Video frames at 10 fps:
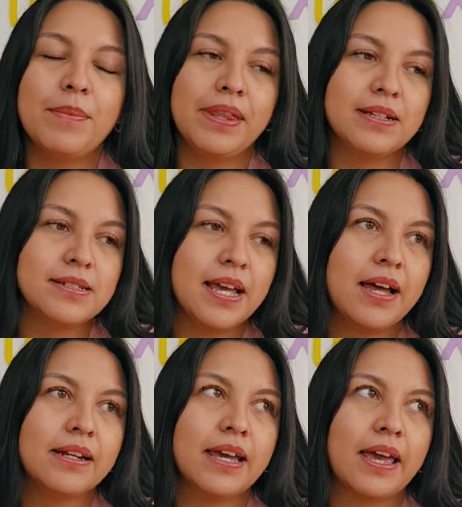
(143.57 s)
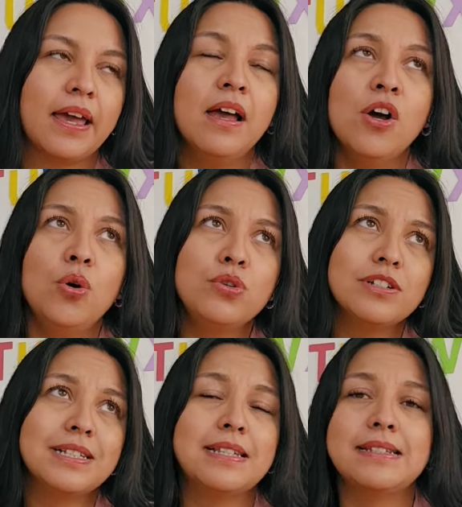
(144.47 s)
me decían que
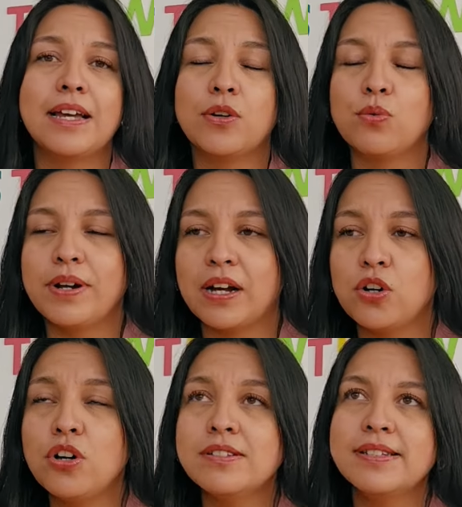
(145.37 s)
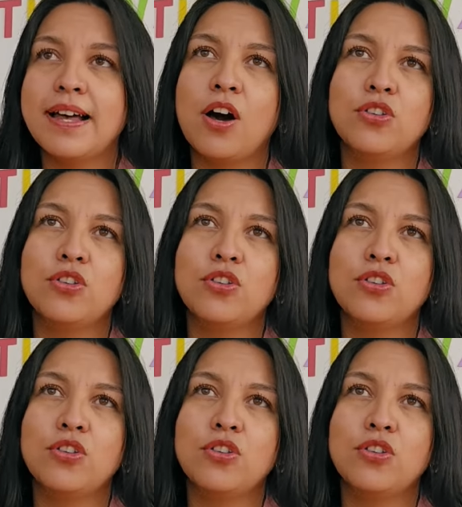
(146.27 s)
unos les decían una cosa,